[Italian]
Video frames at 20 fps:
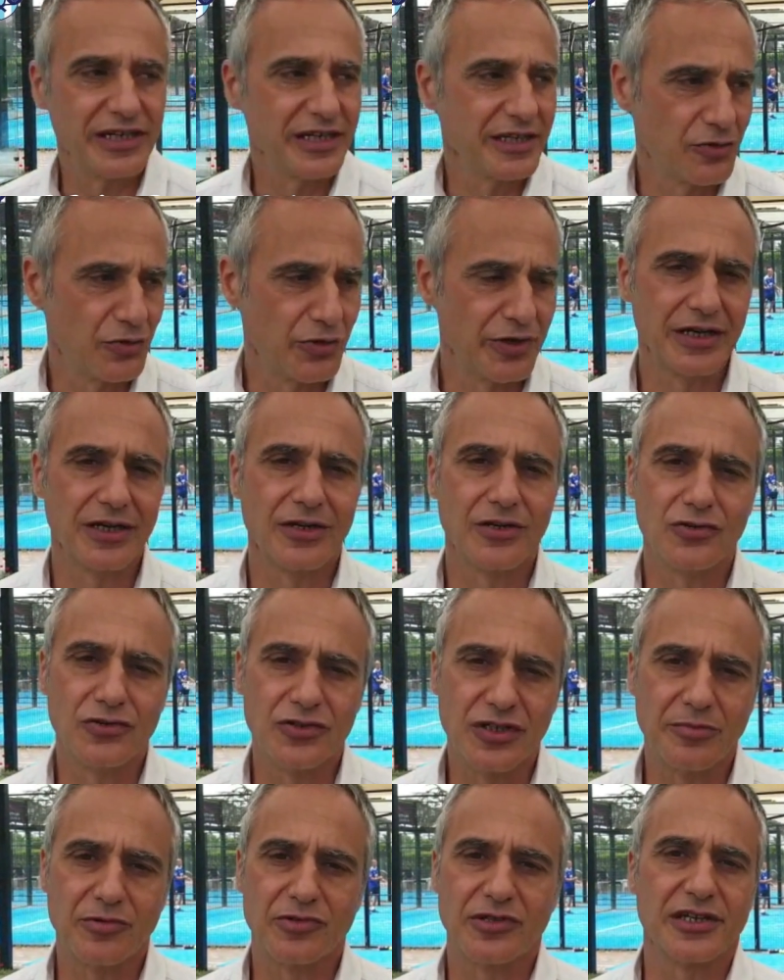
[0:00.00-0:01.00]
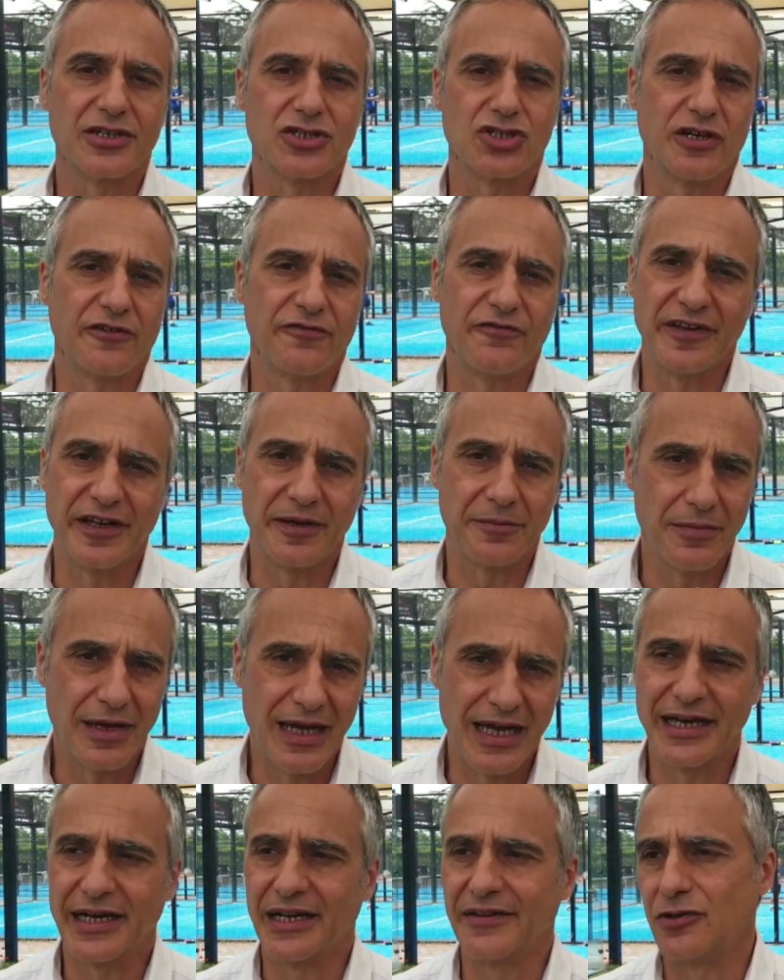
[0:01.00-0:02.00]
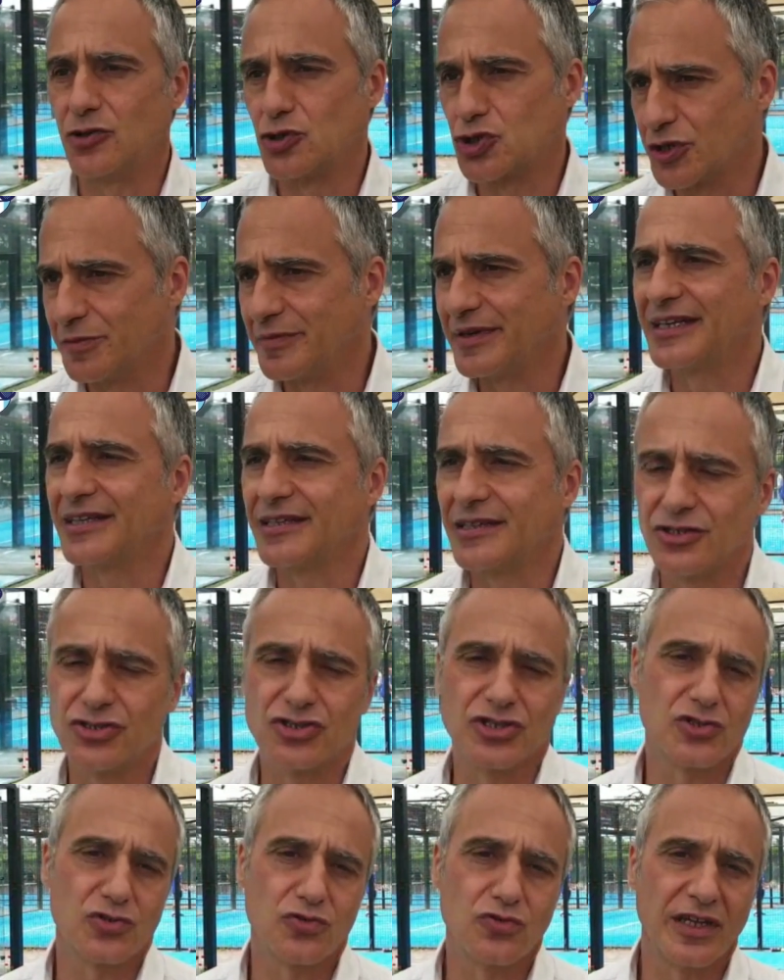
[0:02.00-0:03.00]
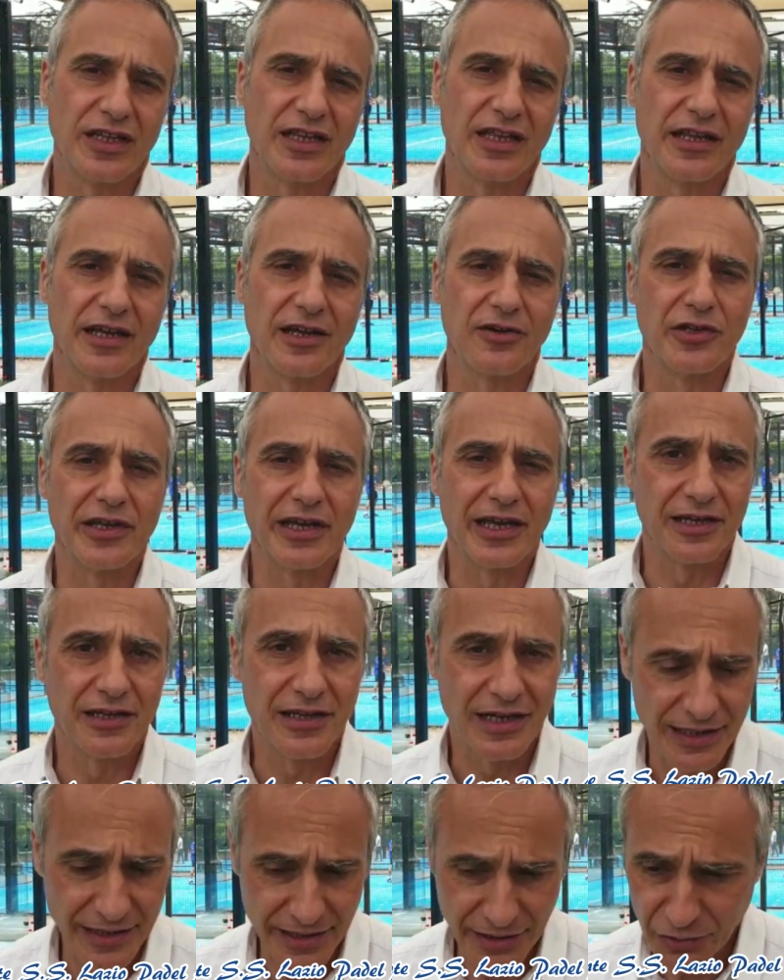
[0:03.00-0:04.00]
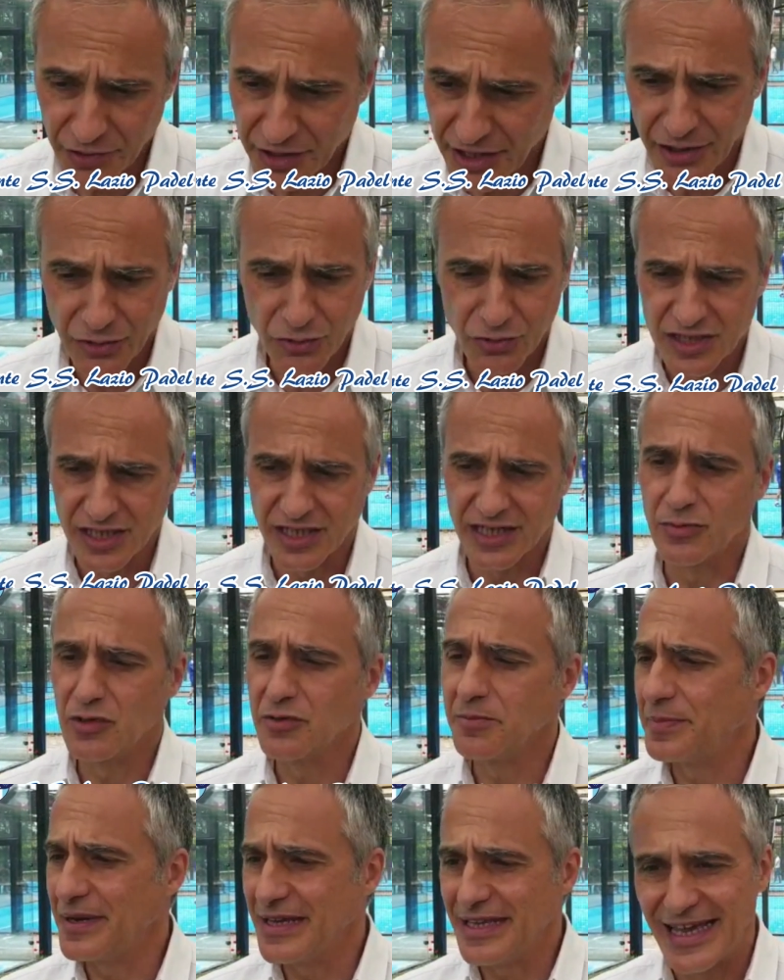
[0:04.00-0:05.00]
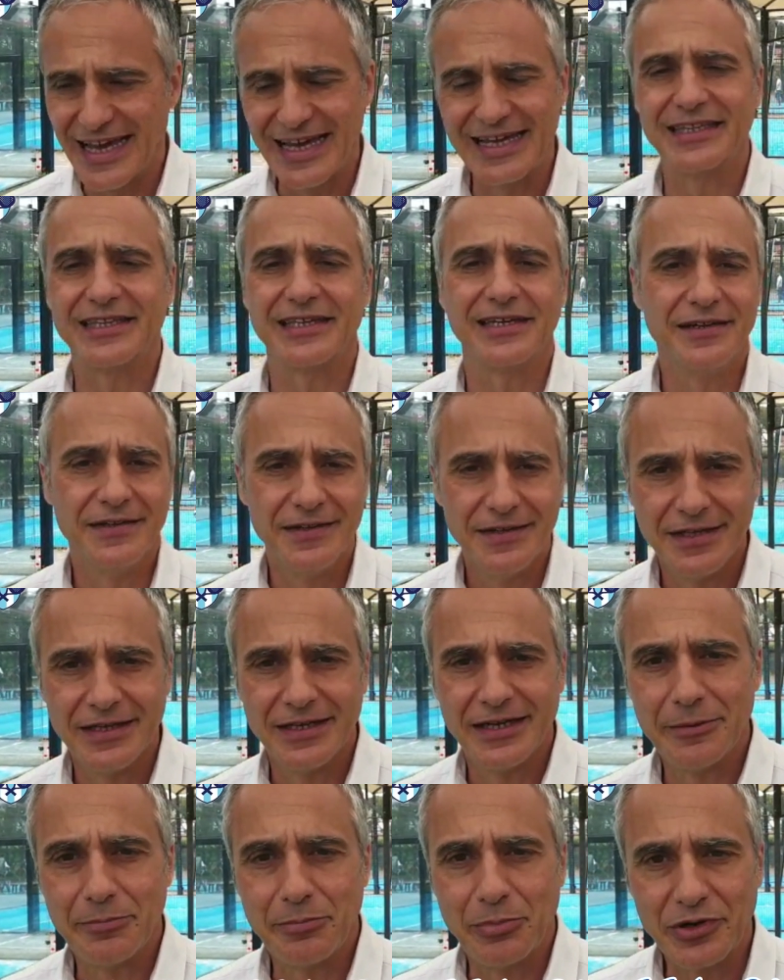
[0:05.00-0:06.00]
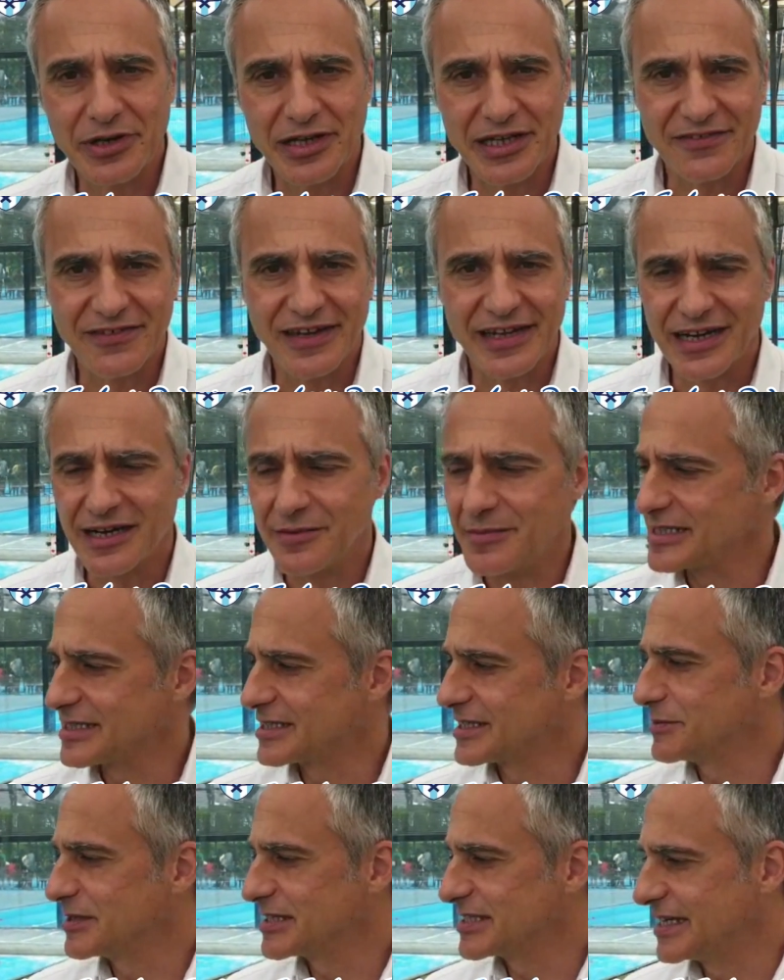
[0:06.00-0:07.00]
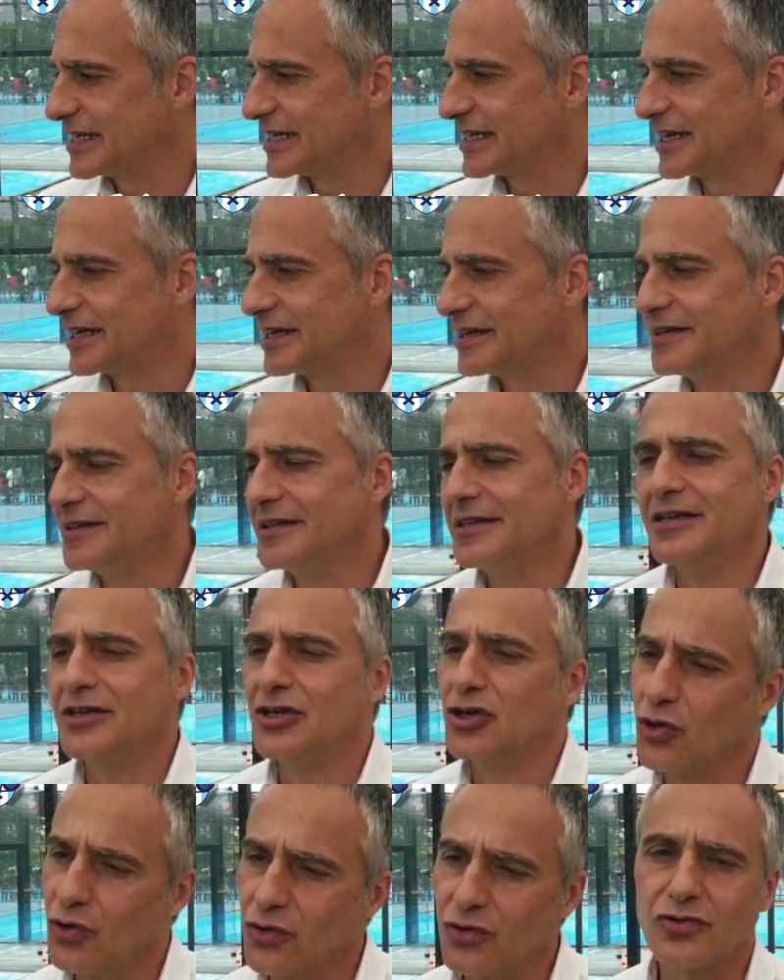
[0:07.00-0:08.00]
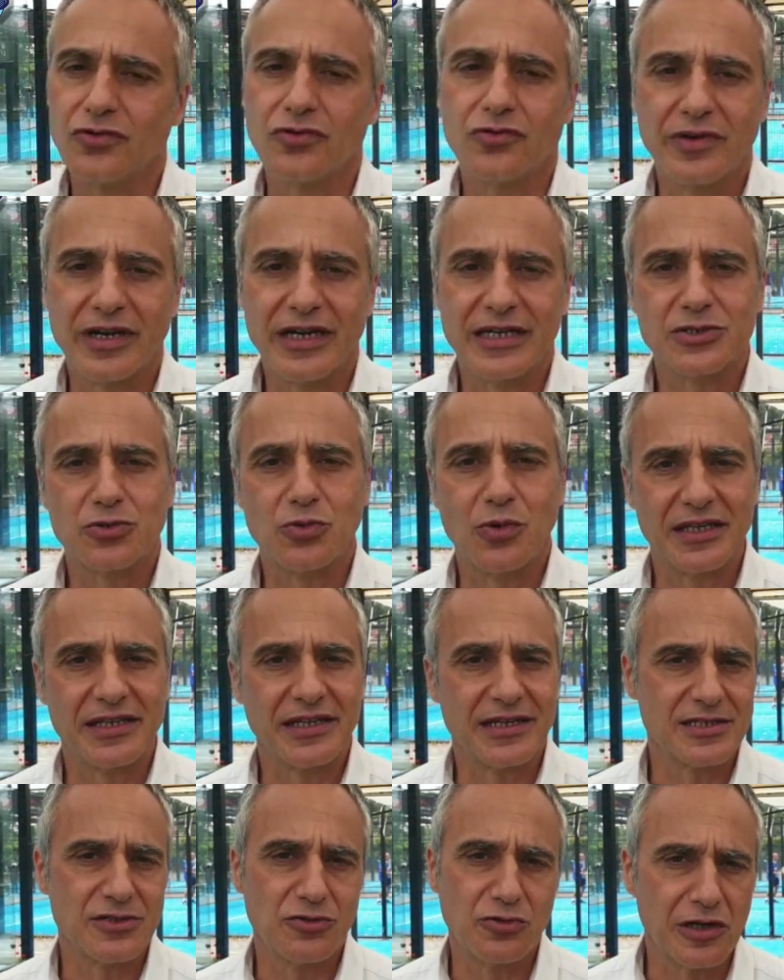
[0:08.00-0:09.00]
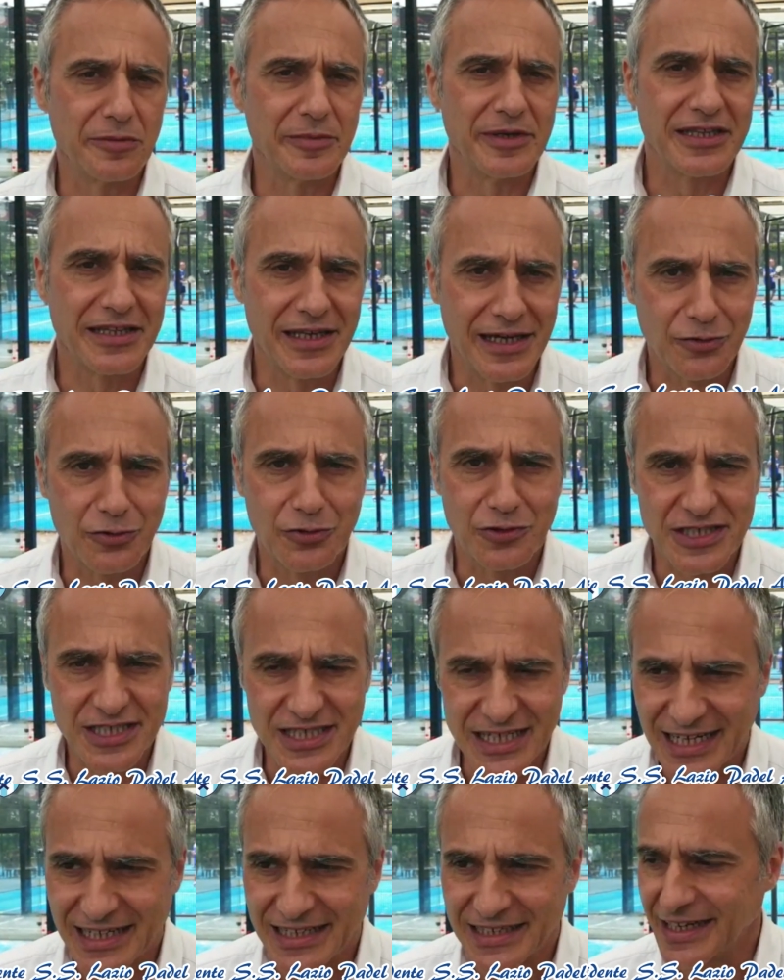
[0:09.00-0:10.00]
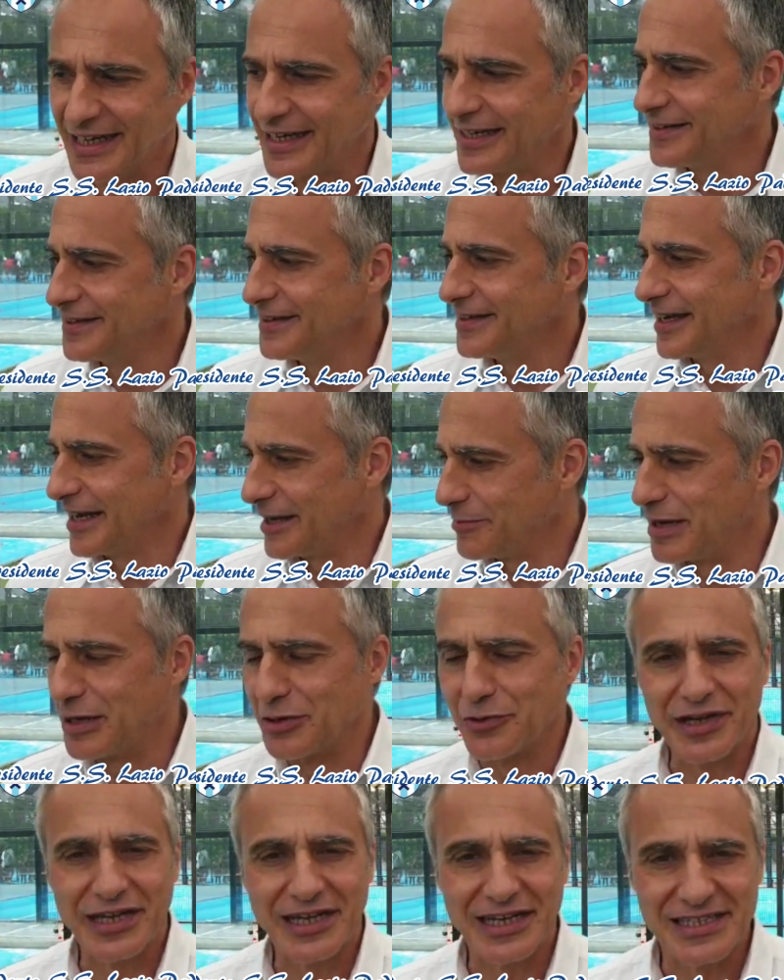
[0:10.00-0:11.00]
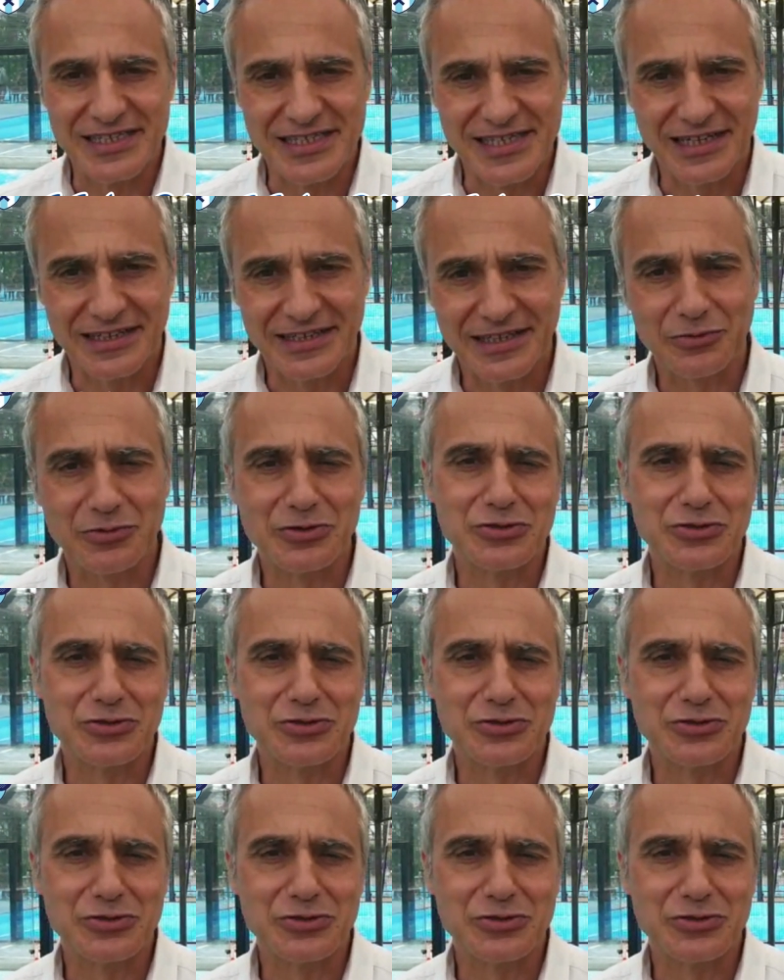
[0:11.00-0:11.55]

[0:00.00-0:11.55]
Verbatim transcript: che è quello di poterci affermare velocemente in ciascuna delle categorie in cui saremo impegnati e poi arrivare alla massima serie con una squadra sicuramente accorsata e ben organizzata.